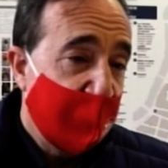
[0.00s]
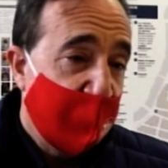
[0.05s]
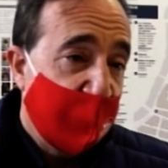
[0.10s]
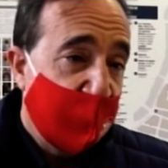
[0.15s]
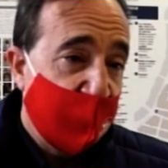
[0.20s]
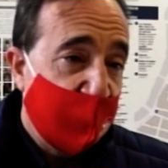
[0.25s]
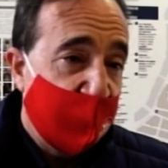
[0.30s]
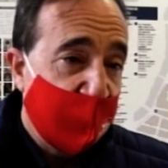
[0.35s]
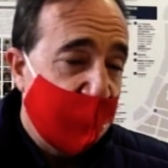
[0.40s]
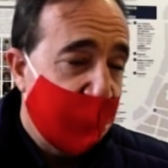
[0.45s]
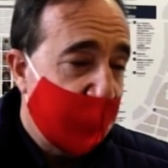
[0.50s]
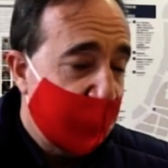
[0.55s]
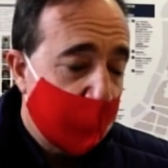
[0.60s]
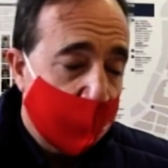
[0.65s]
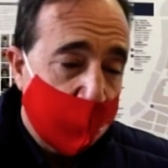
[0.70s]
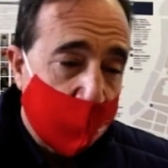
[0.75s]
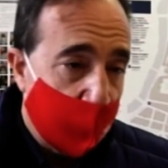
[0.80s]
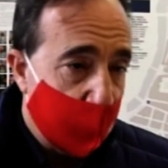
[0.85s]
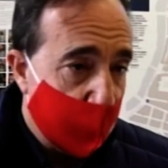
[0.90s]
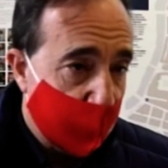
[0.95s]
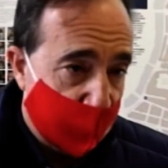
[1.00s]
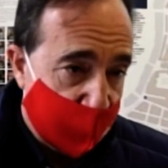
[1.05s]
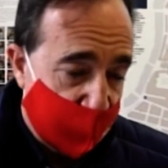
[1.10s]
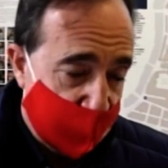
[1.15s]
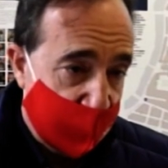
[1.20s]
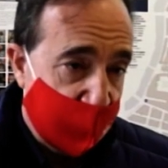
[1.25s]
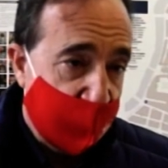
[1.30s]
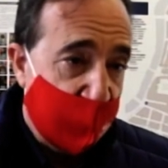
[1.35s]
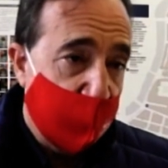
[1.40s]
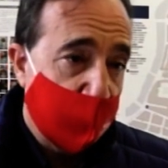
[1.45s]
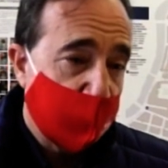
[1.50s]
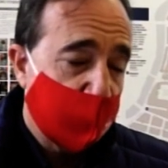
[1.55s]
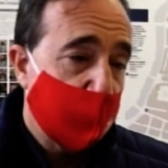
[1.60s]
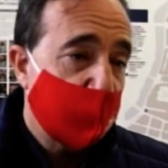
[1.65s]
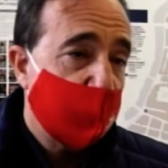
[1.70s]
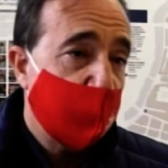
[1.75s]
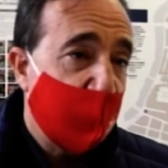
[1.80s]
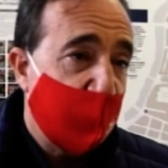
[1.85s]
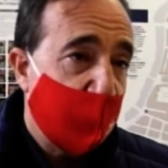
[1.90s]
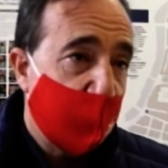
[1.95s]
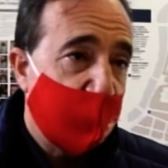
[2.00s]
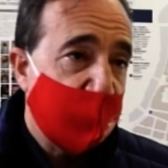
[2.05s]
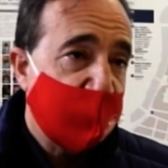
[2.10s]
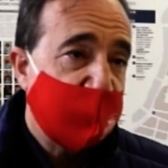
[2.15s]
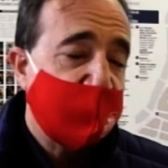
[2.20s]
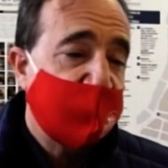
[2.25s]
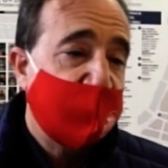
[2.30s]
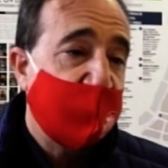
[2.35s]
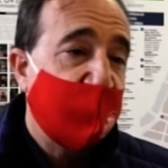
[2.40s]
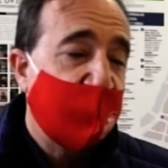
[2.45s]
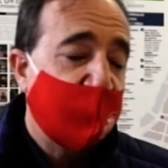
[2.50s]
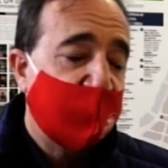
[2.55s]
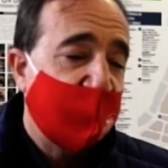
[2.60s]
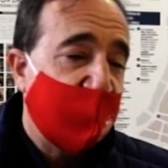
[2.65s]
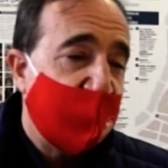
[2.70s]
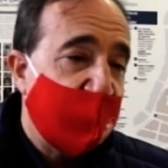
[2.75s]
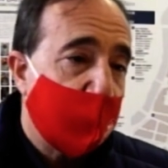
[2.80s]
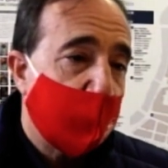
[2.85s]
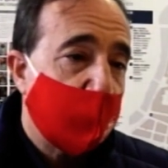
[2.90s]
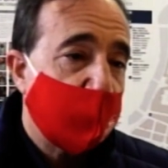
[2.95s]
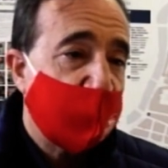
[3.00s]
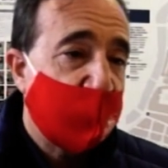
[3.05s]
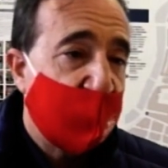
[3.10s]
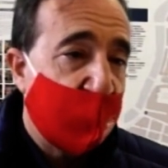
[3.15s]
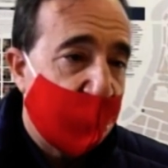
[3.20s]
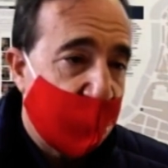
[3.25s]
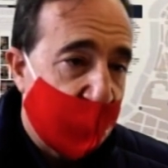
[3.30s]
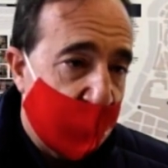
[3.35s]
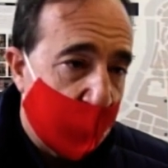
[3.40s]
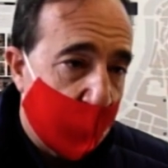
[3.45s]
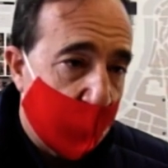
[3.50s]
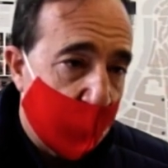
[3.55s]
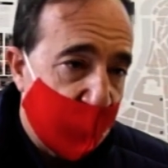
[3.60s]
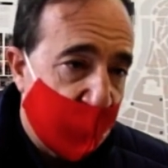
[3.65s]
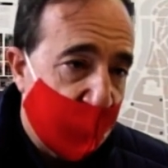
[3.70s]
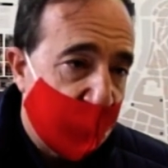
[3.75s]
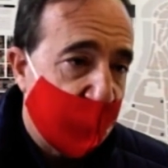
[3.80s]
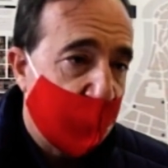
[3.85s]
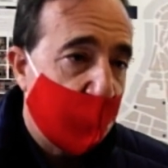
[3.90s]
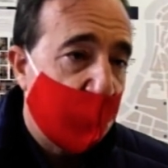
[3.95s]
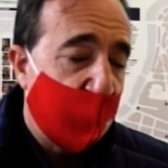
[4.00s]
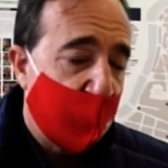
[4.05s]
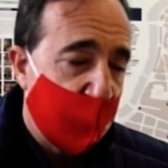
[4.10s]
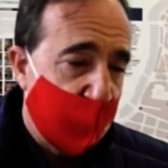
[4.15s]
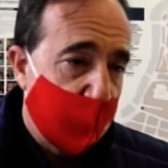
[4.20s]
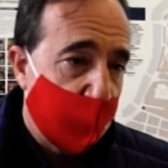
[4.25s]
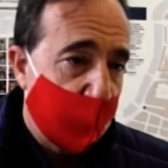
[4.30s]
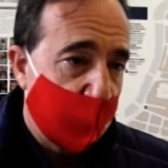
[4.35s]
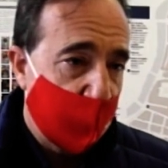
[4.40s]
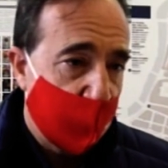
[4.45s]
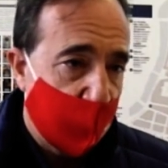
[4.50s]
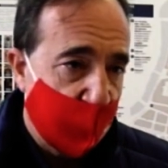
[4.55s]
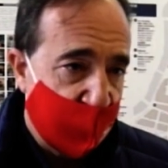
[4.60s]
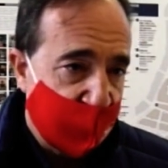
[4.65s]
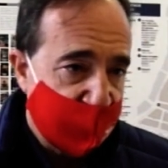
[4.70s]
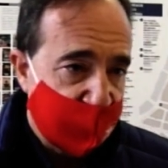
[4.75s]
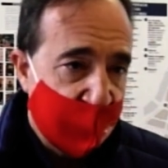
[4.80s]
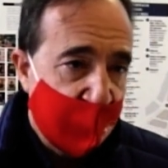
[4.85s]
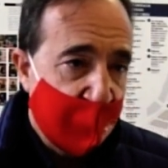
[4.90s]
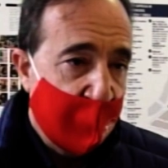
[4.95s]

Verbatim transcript: eh, todos a los consumidores es que tenemos que hacerlo bien de una vez por todas.